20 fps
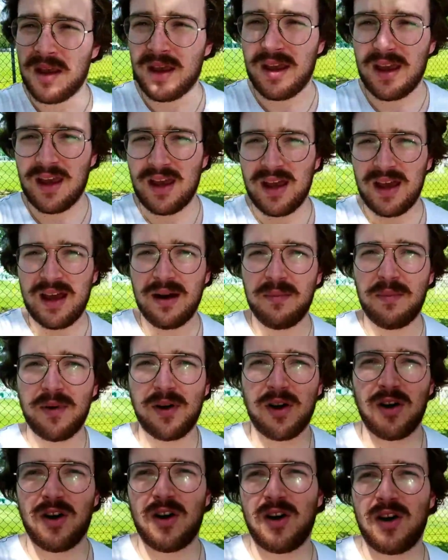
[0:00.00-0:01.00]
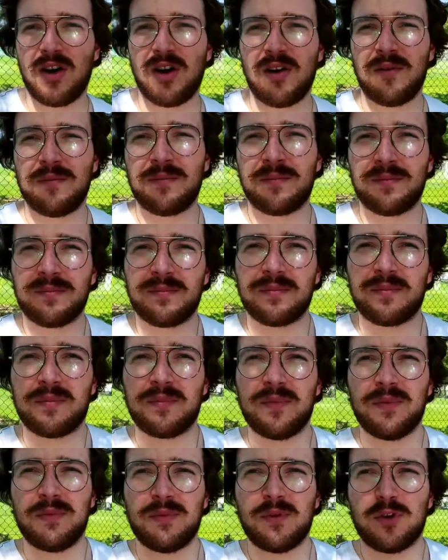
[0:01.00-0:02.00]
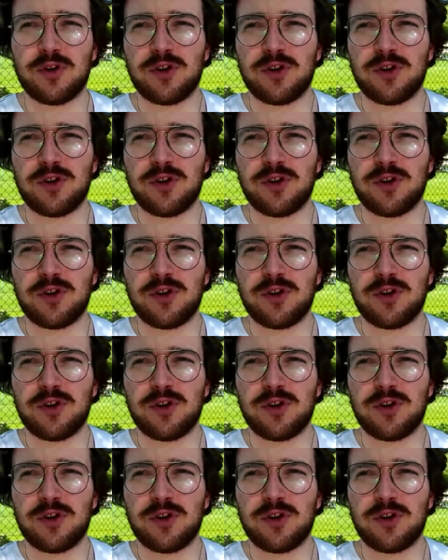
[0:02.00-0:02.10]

eh, però mm,